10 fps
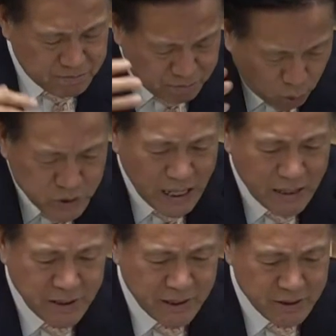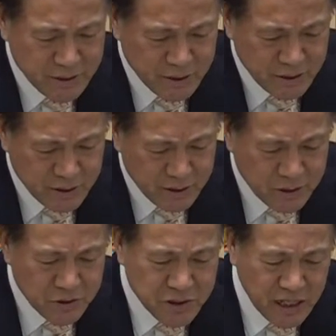보상을 했던
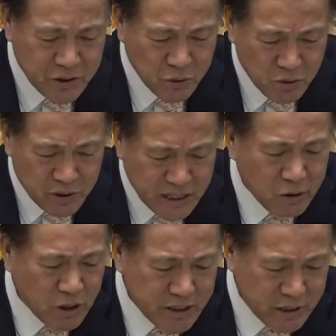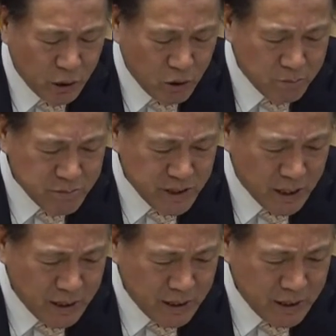그런 제도를 책화제도라고
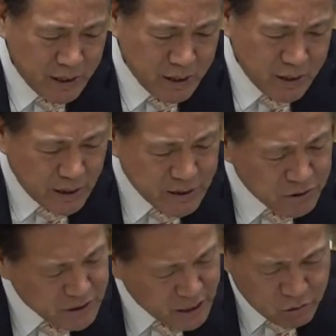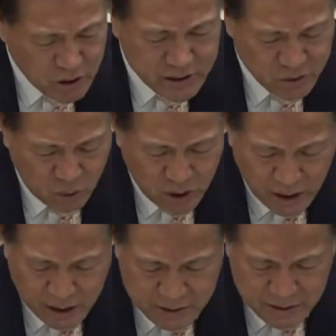합니다. 그러니까 이런
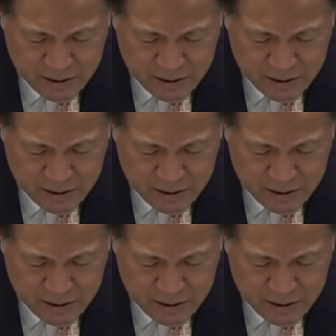책화제도가